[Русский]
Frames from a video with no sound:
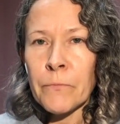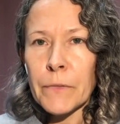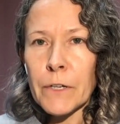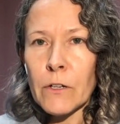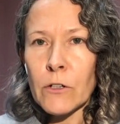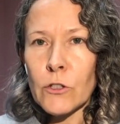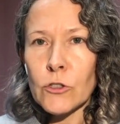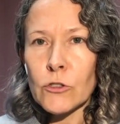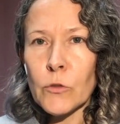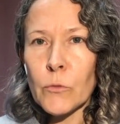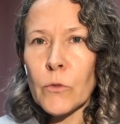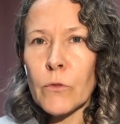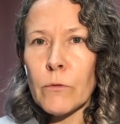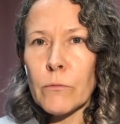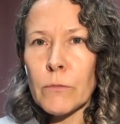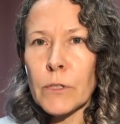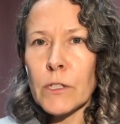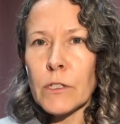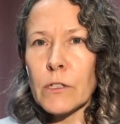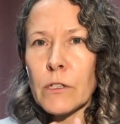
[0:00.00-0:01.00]
Э, чтобы
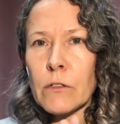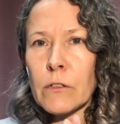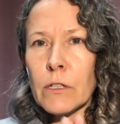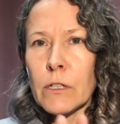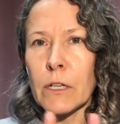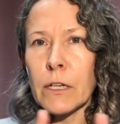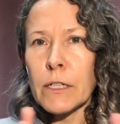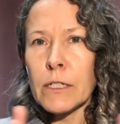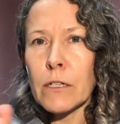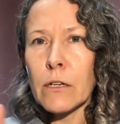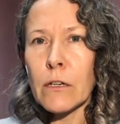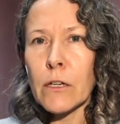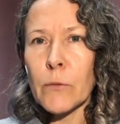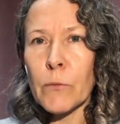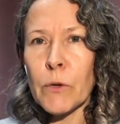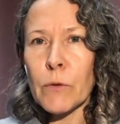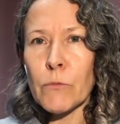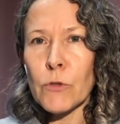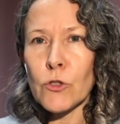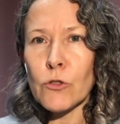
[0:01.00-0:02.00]
не делать длительные
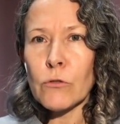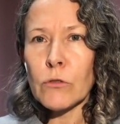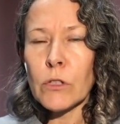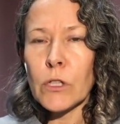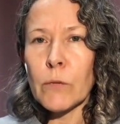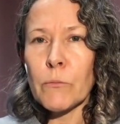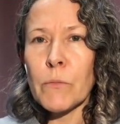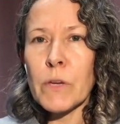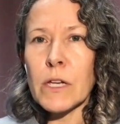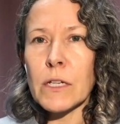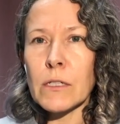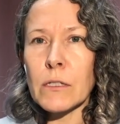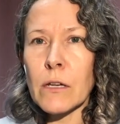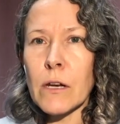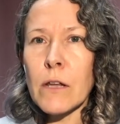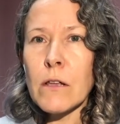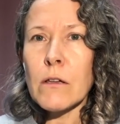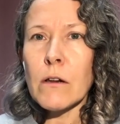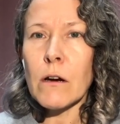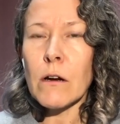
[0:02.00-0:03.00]
промежутки без
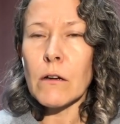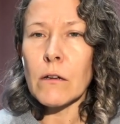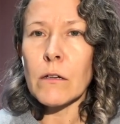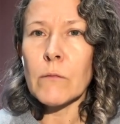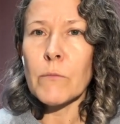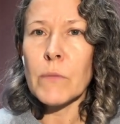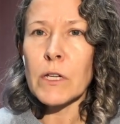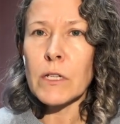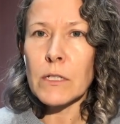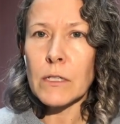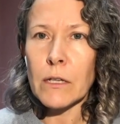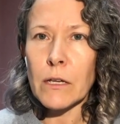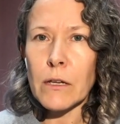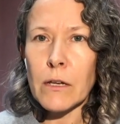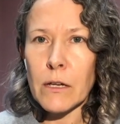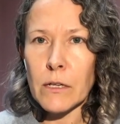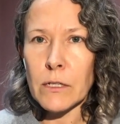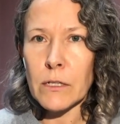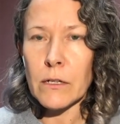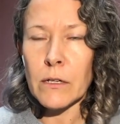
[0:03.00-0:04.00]
тренера и без
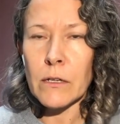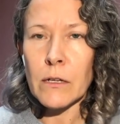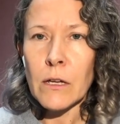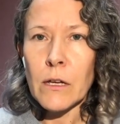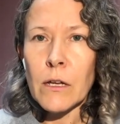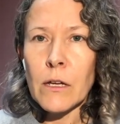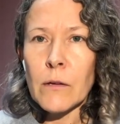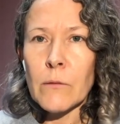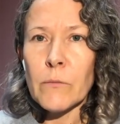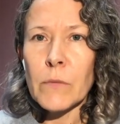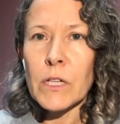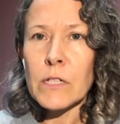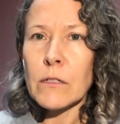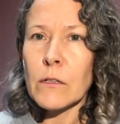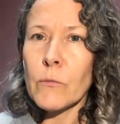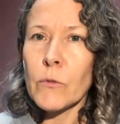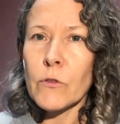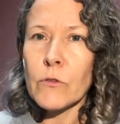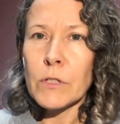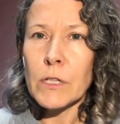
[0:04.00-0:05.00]
занятий, без
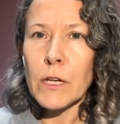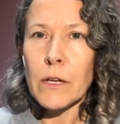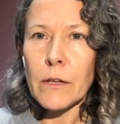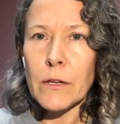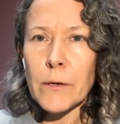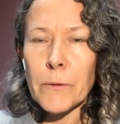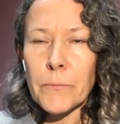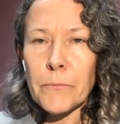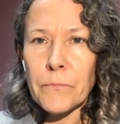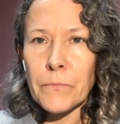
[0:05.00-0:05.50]
наблюдения.